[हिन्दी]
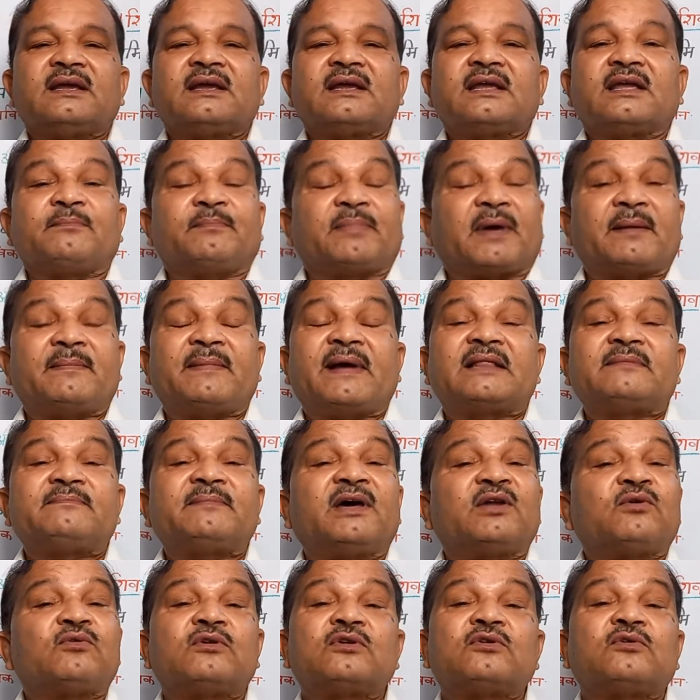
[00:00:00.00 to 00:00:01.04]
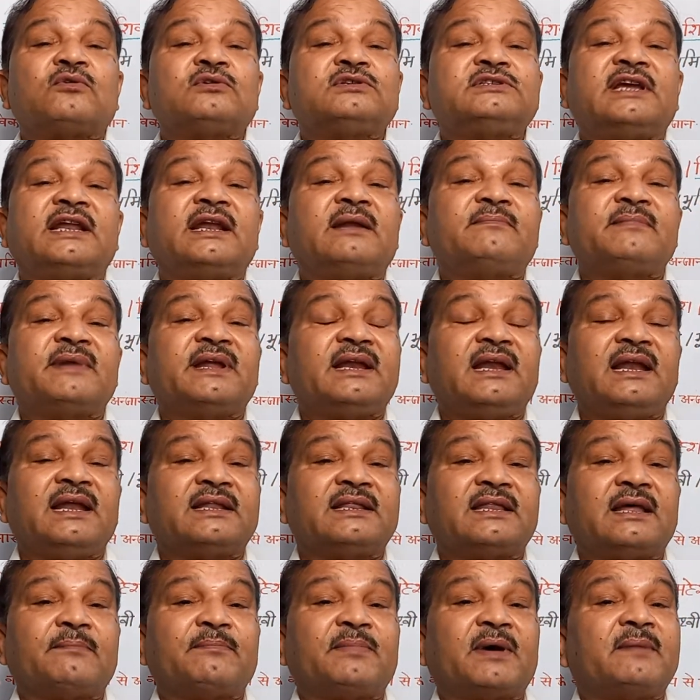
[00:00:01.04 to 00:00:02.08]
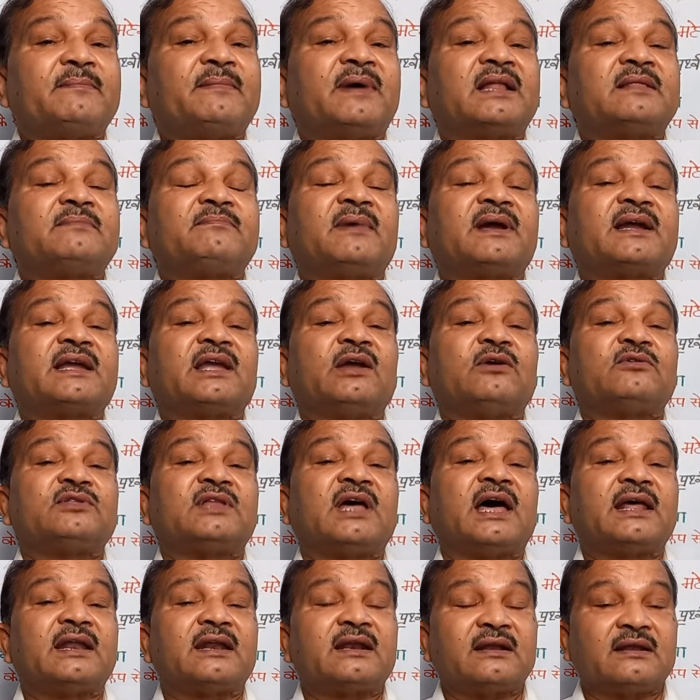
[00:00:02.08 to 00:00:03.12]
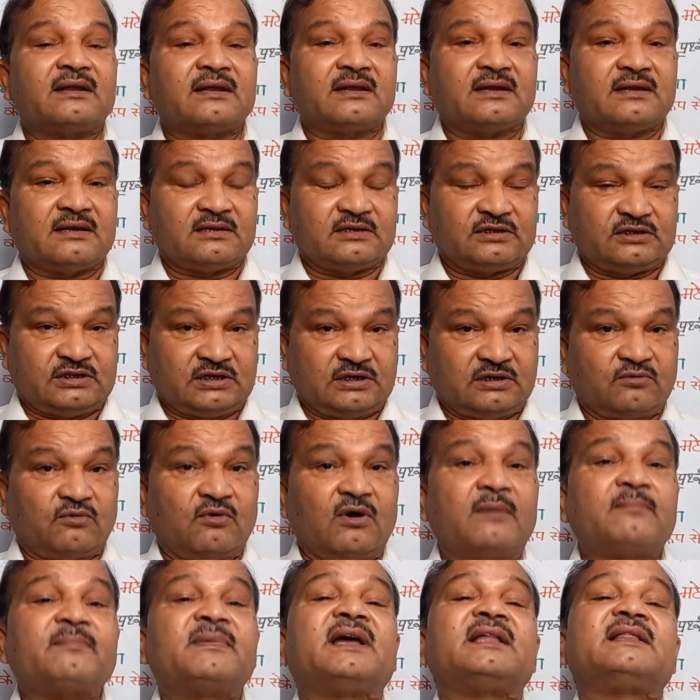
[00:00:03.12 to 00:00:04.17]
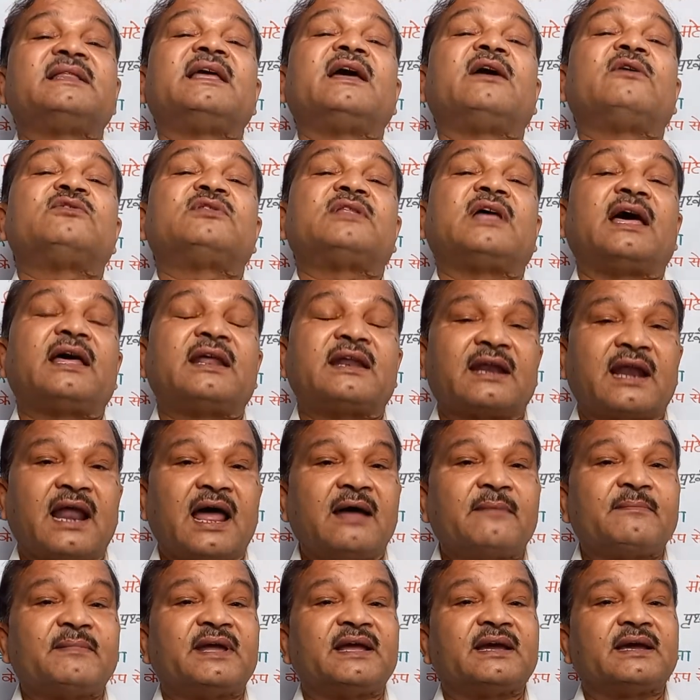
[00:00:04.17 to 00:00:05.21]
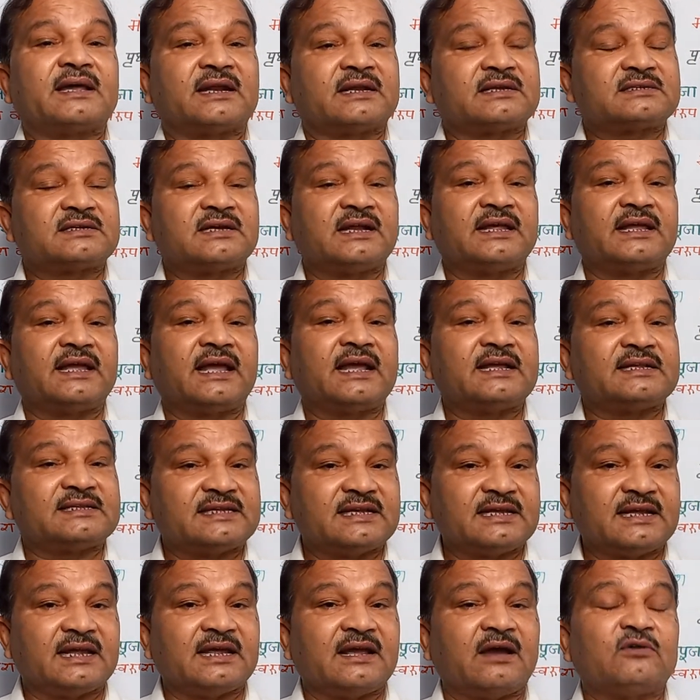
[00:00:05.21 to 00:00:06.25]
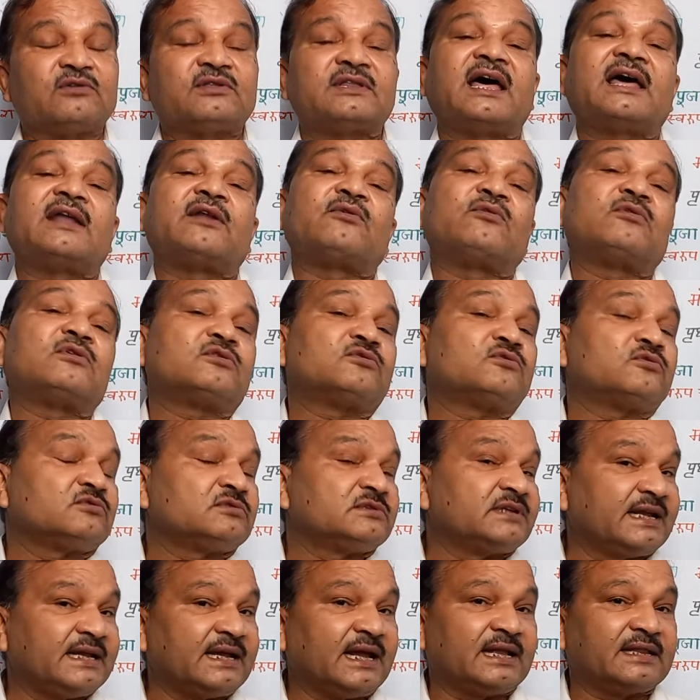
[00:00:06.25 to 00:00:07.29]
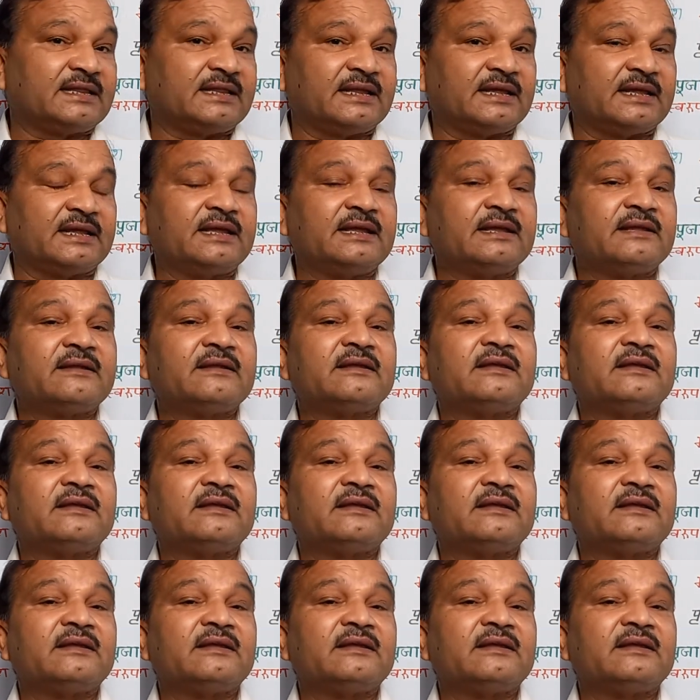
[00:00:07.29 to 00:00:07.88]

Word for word: कि परमात्मा रोज रोज जन्म नहीं लेता परमात्मा के अवतार जिनको हम कहते हैं अवतार राम है कृष्ण है ऐसे अवतार रोज रोज नहीं आते हैं